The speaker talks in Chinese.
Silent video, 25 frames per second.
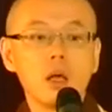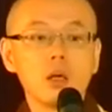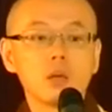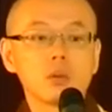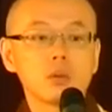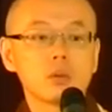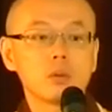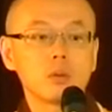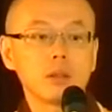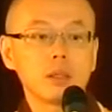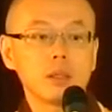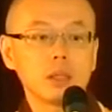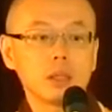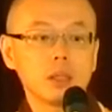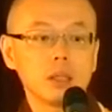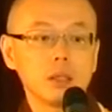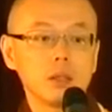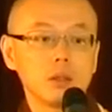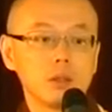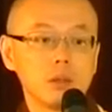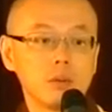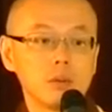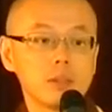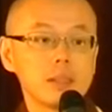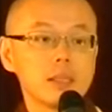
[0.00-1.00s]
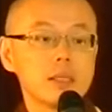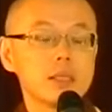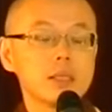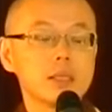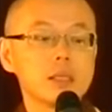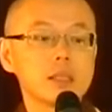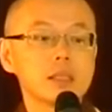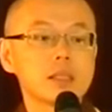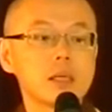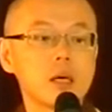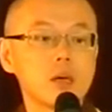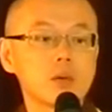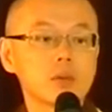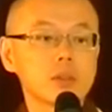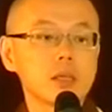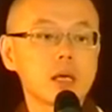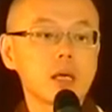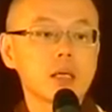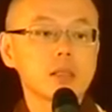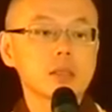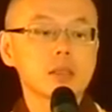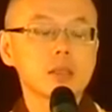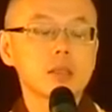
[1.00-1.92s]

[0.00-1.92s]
所以有些人早上